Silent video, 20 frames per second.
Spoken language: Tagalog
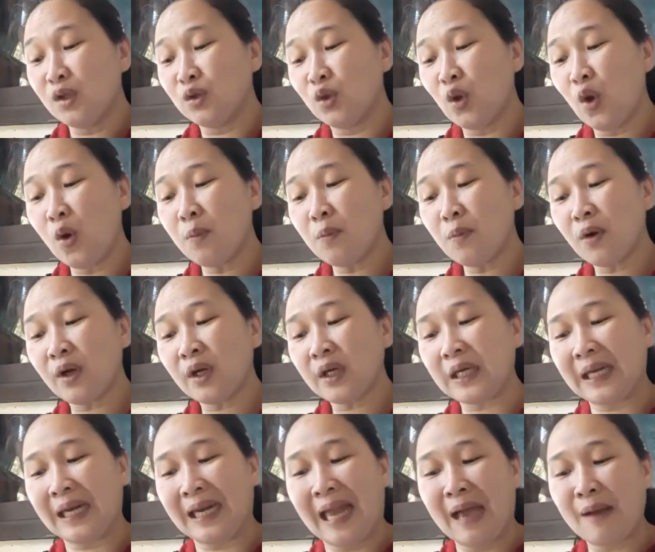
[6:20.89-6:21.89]
No more
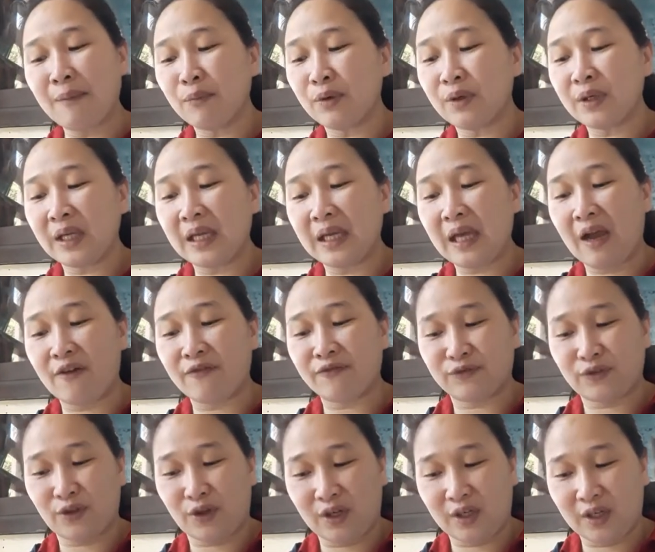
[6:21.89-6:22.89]
clamoring
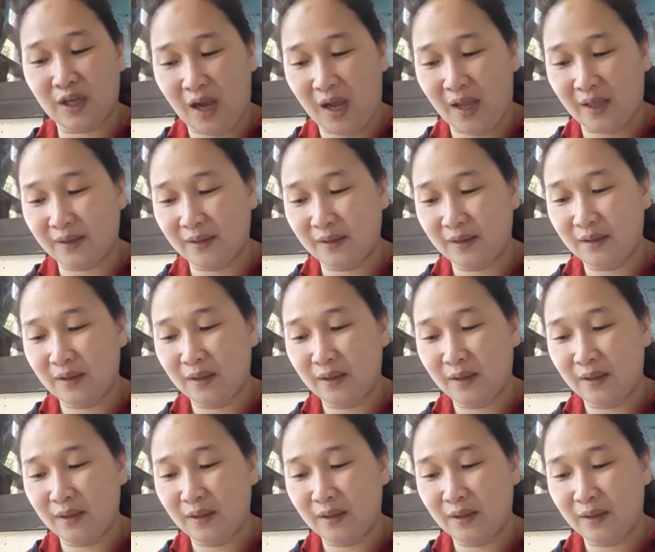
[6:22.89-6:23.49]
after God.